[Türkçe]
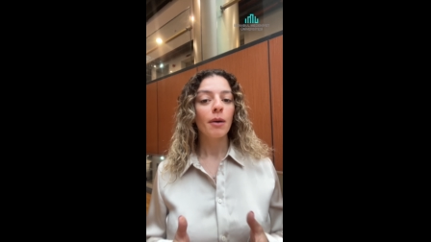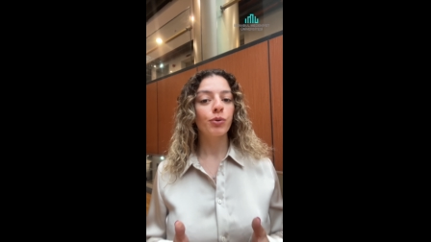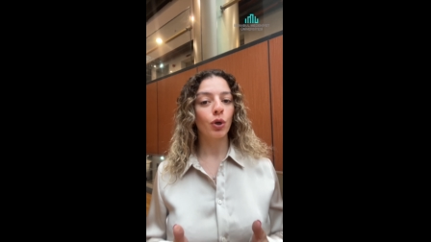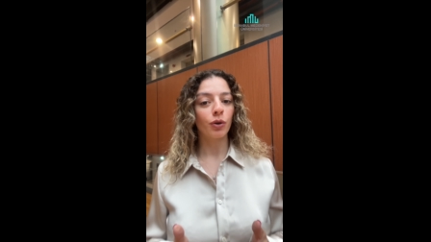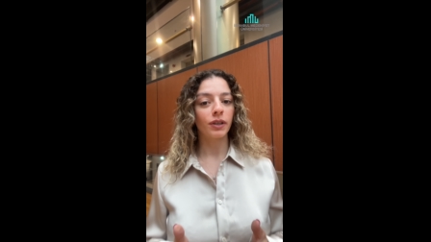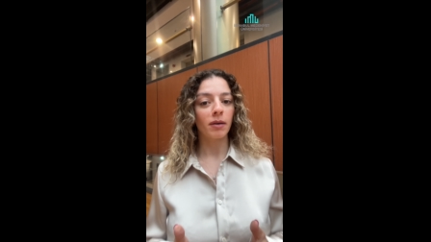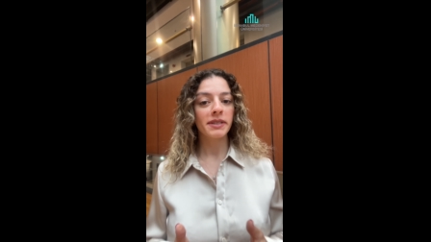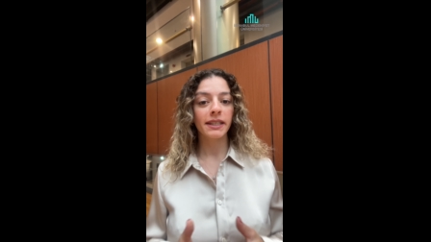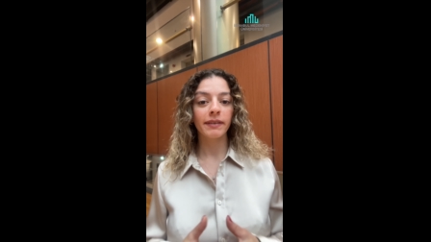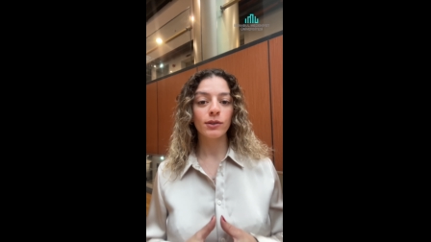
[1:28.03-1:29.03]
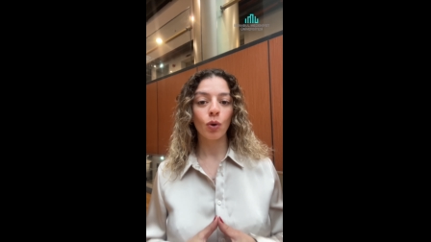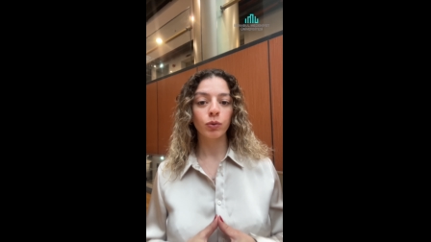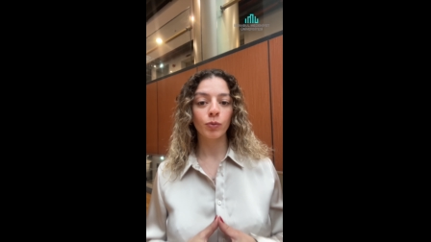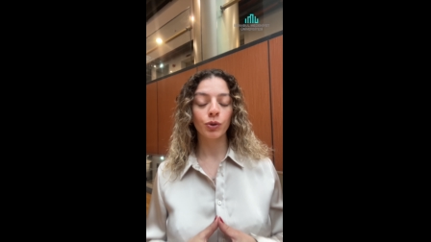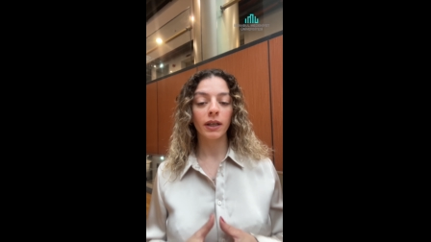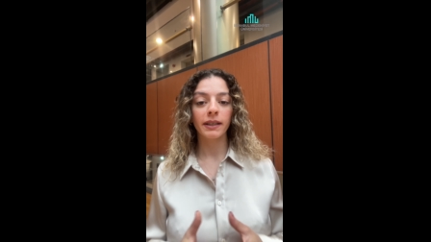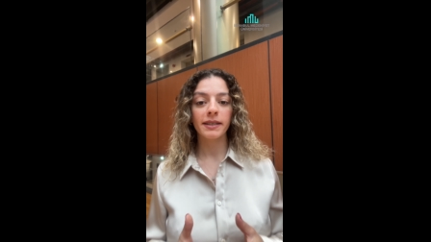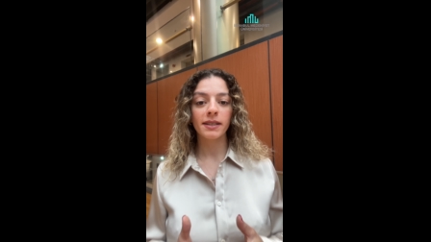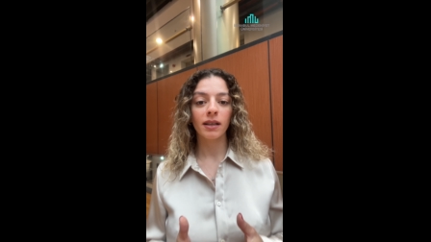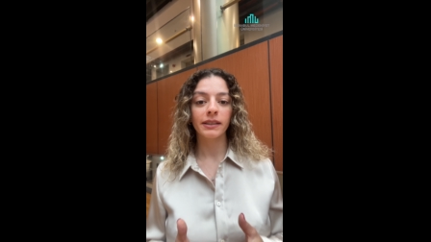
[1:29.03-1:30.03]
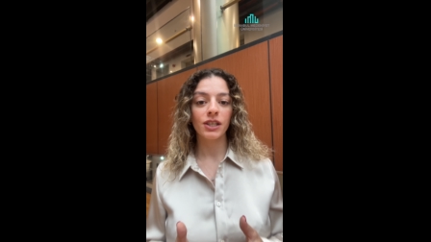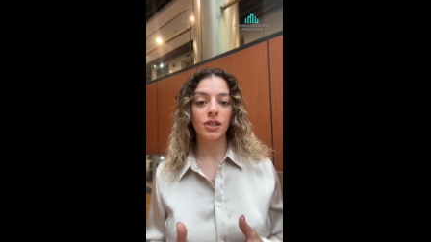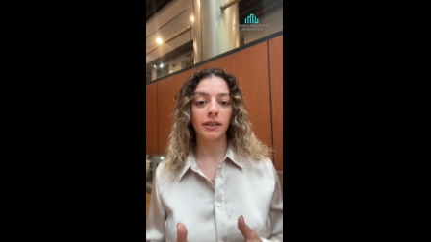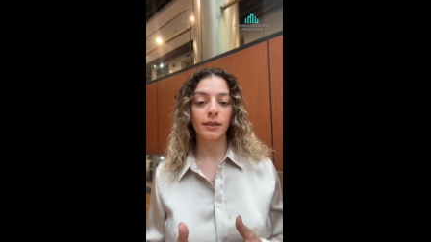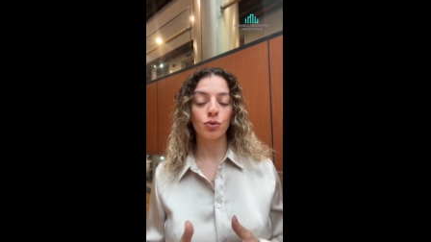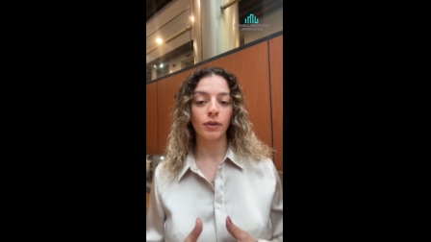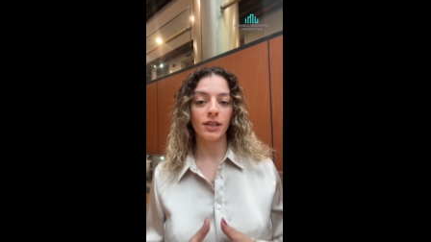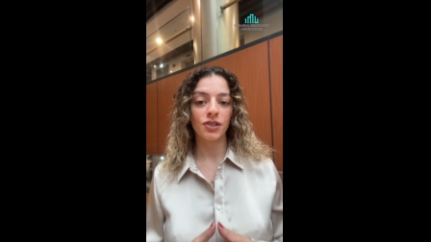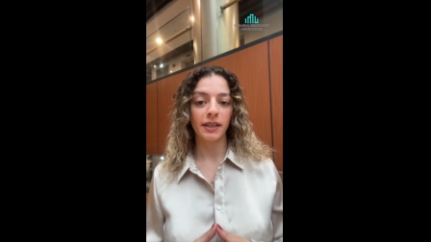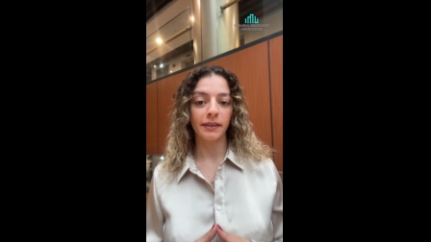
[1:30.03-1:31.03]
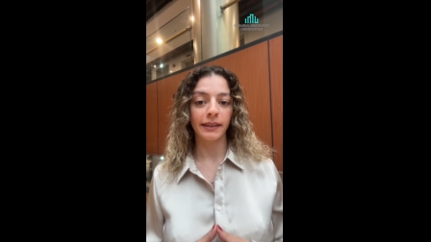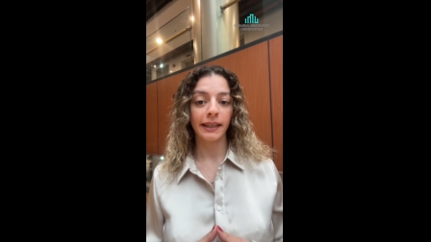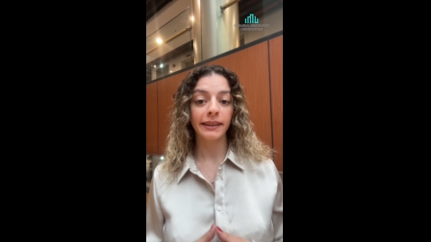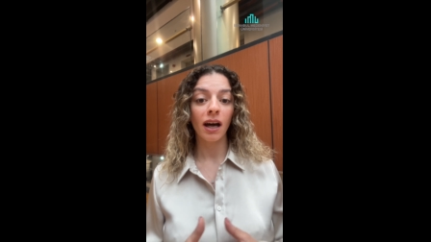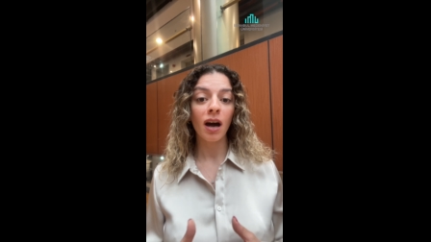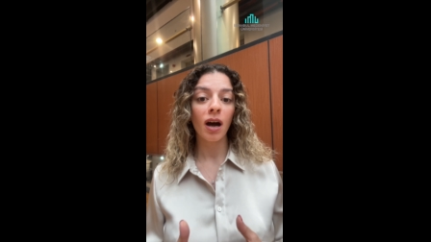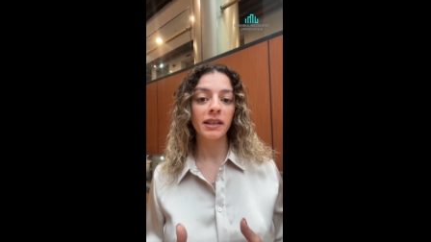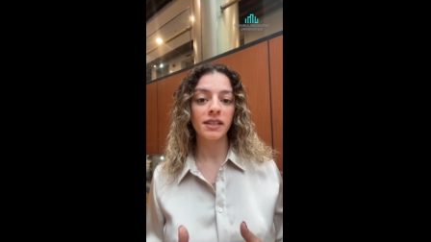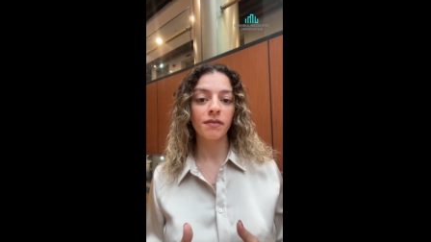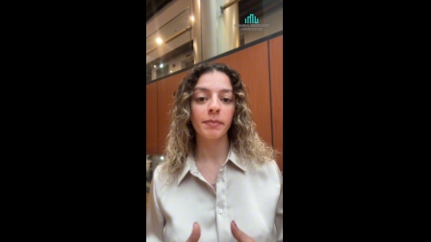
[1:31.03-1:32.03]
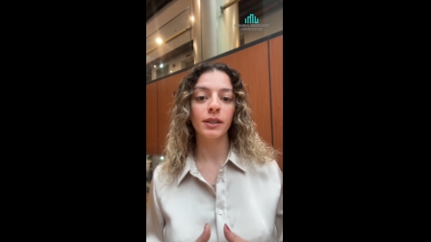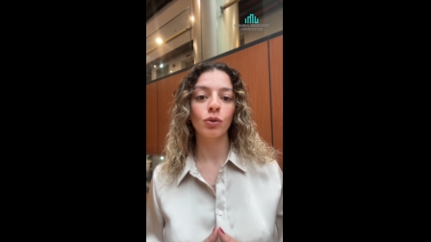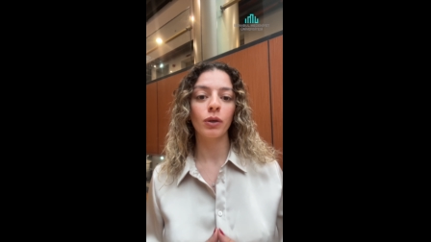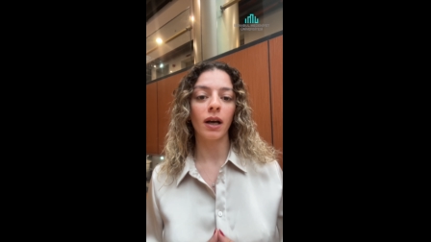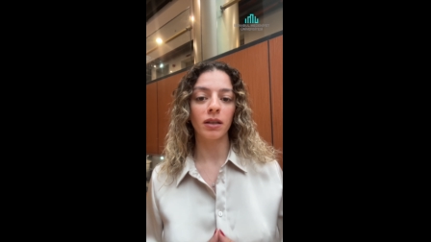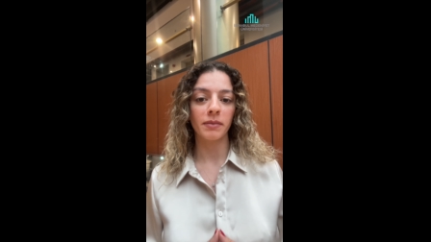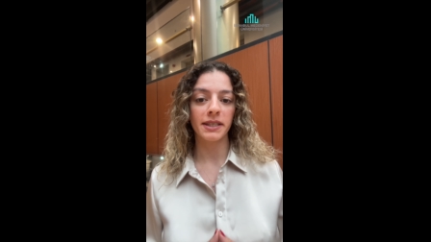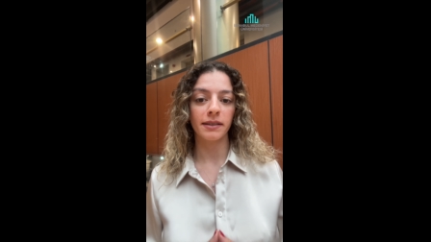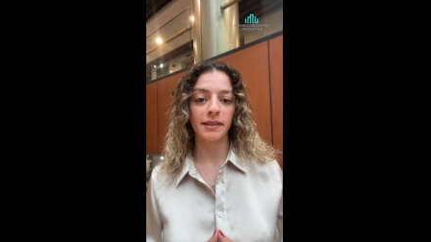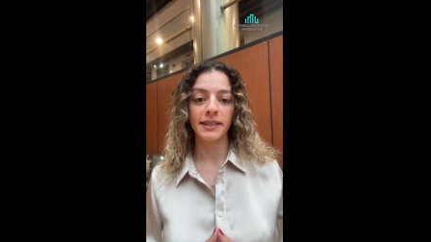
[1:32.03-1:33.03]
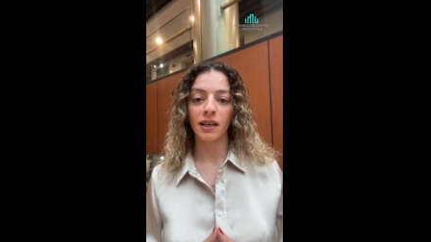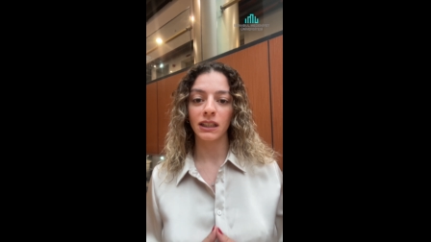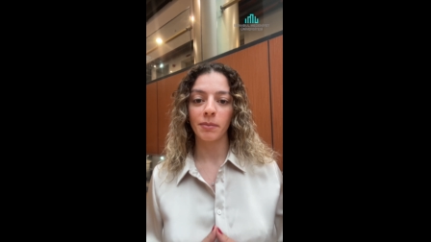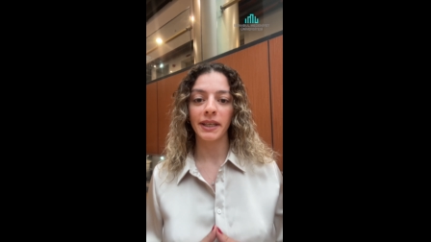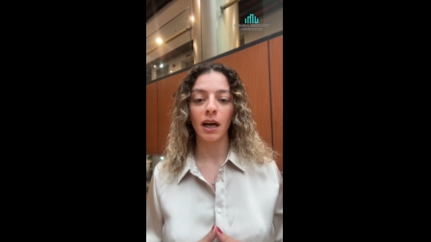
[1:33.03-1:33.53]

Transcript: Program, sivil toplumun anayasal değişiklik süreçlerinde daha aktif bir rol almasını sağlamayı